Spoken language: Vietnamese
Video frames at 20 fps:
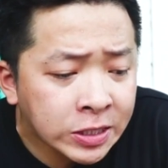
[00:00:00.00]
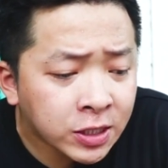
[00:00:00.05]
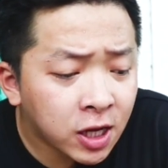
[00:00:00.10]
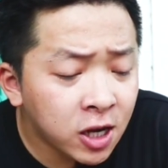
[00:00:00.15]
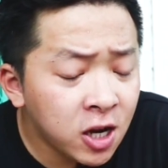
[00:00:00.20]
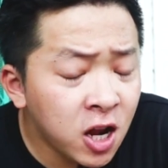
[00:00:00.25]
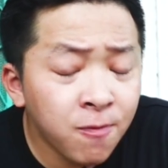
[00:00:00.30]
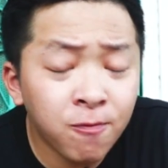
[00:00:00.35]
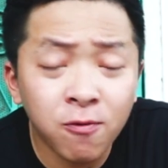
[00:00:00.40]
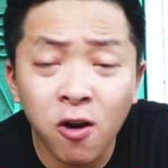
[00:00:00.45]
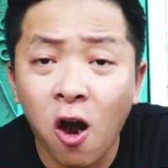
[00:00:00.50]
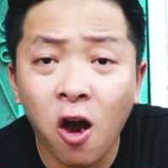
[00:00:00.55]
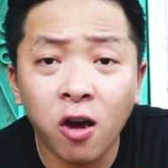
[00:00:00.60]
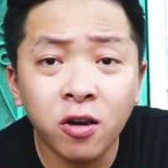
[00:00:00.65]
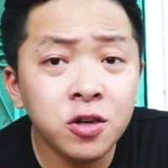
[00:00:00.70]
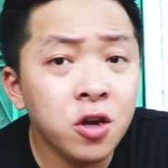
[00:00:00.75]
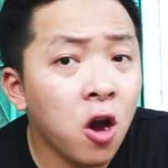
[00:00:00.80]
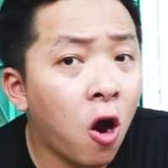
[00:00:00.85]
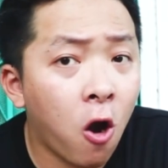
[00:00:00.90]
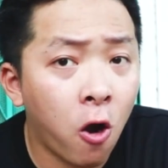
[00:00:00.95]
cái lớp vỏ
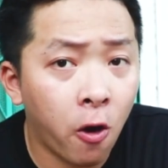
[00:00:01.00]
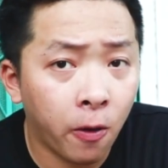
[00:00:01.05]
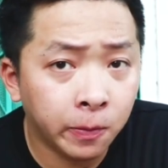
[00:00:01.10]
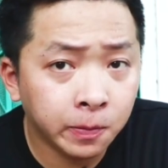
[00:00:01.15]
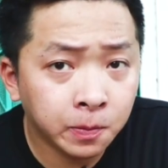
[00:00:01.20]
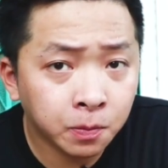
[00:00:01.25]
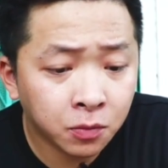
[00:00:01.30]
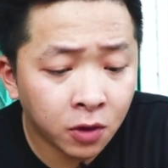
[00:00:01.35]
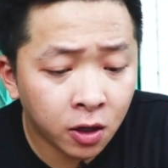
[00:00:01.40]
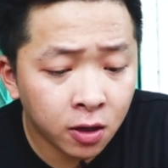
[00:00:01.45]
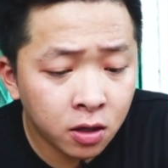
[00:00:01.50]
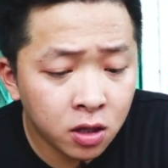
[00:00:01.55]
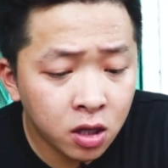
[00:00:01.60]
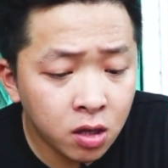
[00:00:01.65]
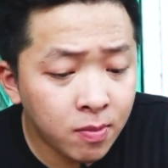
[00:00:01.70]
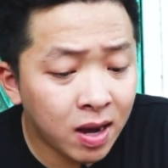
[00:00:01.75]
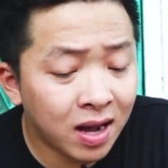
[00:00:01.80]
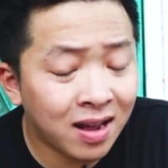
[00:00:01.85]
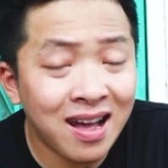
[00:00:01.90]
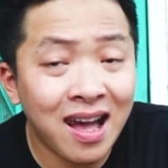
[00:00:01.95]
nó giòn
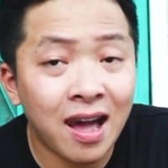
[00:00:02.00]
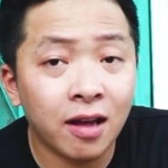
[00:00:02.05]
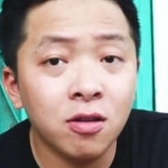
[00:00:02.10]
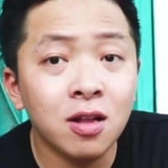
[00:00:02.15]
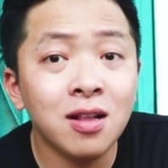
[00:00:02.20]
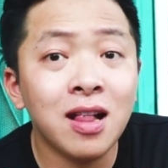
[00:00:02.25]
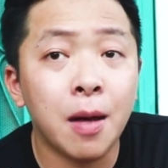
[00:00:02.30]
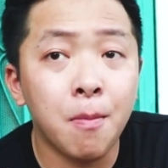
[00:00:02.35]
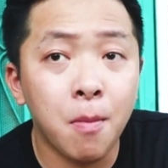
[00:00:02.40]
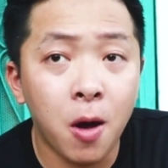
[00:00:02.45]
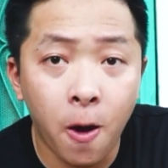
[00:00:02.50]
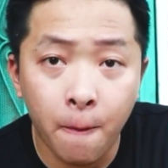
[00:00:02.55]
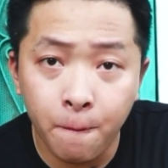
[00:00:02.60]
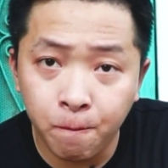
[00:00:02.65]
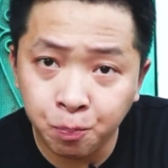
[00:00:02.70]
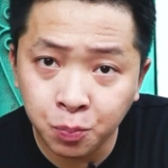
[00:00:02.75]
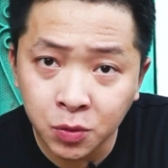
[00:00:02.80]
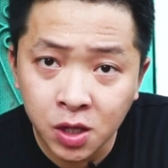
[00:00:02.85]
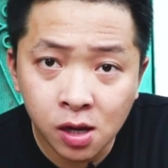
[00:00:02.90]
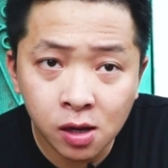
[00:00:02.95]
nhưng mà cắn lại mềm
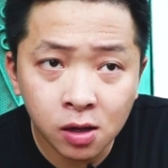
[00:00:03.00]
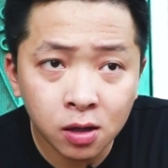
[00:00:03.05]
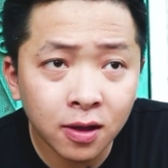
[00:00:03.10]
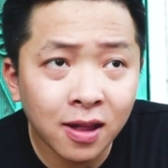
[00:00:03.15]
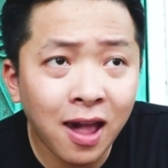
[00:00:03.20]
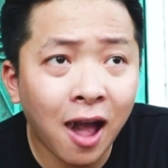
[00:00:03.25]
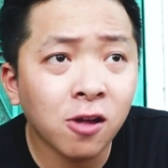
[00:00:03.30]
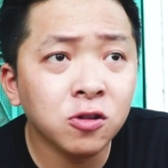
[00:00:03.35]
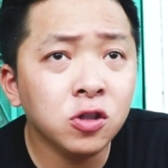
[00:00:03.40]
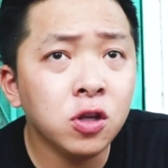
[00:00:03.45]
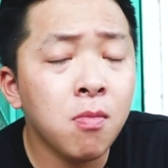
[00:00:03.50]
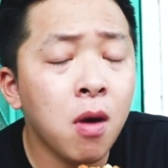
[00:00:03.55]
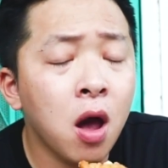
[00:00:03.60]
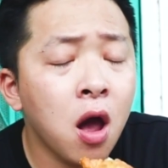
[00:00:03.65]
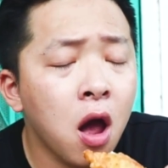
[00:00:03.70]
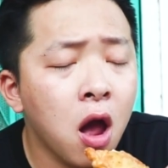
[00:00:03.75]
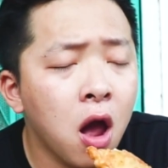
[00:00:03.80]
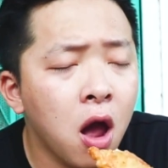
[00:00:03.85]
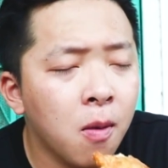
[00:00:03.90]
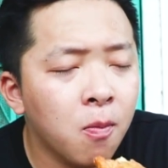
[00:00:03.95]
cắn nó
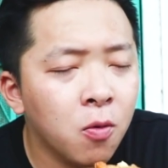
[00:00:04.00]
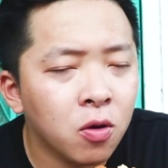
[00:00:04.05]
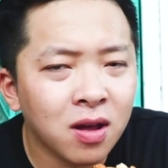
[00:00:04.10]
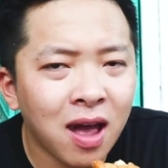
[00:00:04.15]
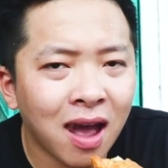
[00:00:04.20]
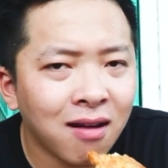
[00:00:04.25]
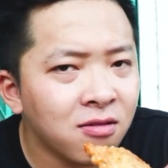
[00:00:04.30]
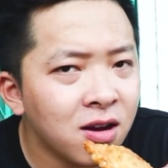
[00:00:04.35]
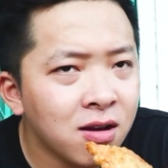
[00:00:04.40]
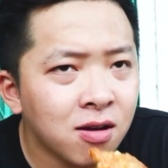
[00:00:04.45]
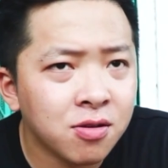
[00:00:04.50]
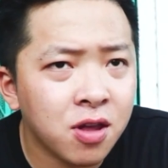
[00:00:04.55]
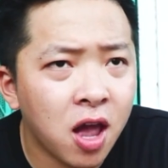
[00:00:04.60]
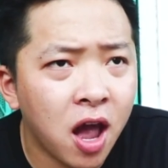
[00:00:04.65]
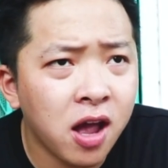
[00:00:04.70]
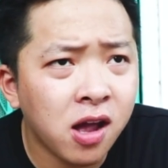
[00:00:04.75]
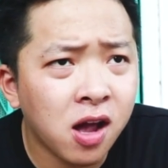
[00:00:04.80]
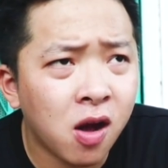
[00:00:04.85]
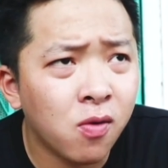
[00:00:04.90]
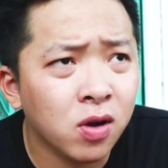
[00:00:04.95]
mềm cắn rất là
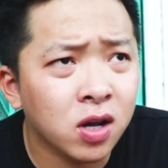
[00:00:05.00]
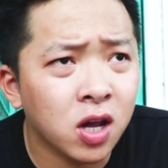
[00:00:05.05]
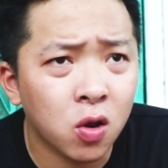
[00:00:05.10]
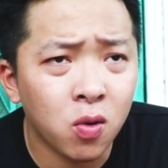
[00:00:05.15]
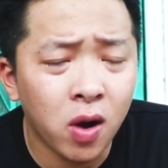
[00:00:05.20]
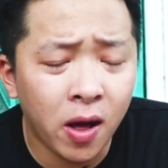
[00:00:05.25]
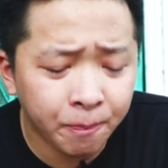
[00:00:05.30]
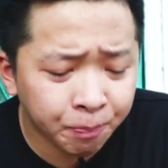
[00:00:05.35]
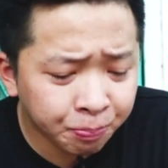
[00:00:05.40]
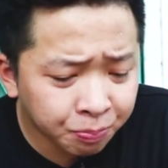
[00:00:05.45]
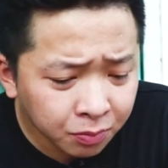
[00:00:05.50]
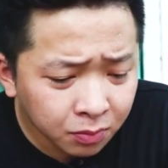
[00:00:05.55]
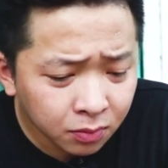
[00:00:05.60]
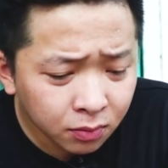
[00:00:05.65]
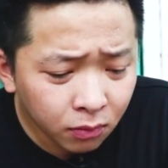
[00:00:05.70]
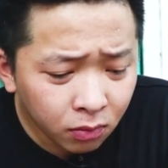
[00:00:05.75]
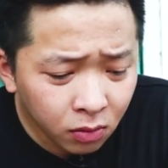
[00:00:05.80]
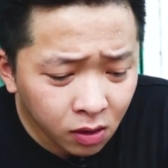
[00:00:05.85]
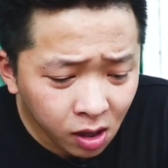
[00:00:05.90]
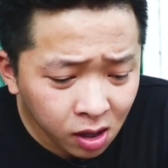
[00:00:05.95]
dễ không có kiểu là
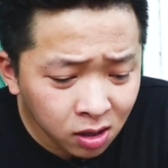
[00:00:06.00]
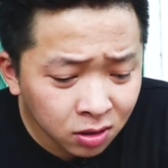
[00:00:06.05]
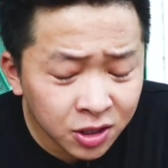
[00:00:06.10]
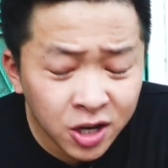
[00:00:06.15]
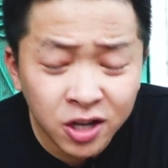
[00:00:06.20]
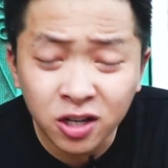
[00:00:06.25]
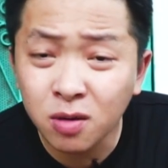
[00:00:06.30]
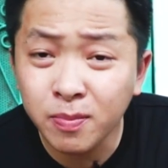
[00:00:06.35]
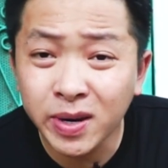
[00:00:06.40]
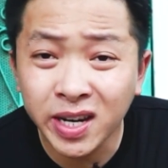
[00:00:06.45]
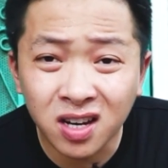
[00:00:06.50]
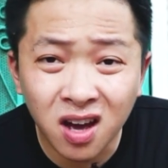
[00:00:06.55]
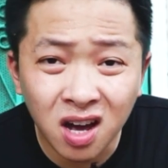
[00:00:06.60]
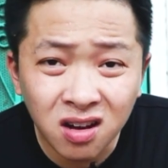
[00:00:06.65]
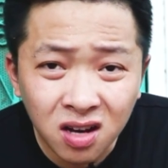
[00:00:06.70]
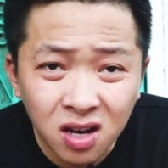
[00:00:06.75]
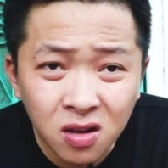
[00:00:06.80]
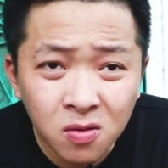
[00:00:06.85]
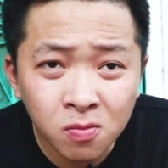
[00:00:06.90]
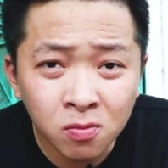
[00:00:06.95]
chiên nó bị
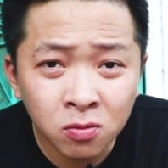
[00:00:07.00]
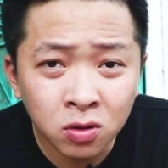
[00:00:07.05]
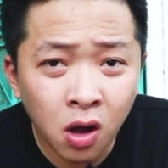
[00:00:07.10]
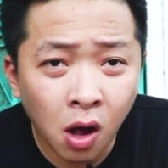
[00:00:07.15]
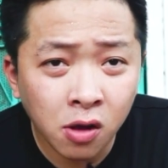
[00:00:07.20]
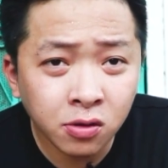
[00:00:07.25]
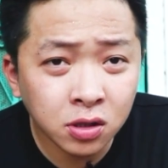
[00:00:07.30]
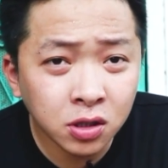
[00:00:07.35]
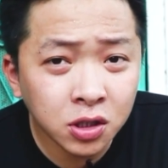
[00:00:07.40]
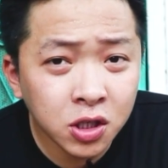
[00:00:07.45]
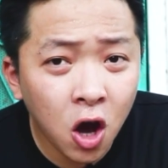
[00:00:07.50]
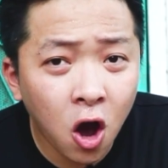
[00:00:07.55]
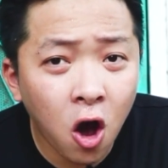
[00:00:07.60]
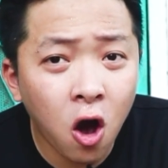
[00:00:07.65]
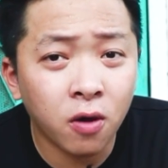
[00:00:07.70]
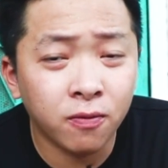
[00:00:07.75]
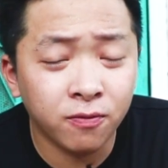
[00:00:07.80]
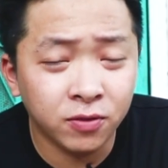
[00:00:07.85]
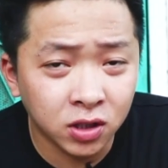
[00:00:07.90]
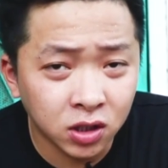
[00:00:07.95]
cứng á nó
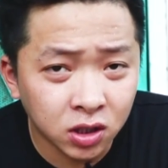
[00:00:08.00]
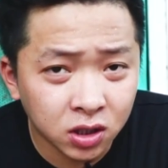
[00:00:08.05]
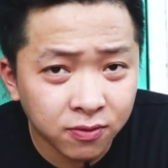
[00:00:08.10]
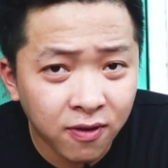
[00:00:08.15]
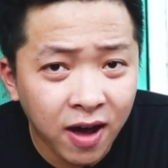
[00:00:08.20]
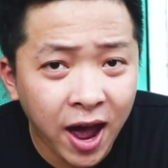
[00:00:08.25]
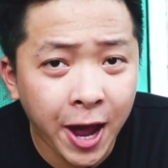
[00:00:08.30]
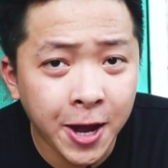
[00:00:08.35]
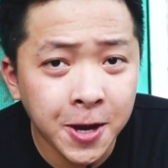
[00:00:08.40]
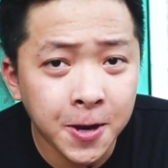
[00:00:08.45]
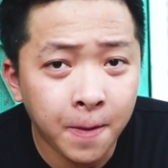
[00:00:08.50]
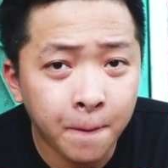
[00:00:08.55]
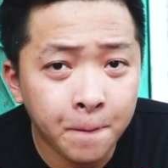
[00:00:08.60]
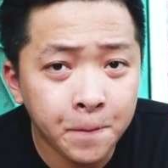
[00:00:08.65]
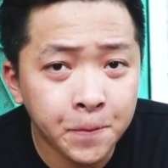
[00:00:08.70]
giòn vừa phải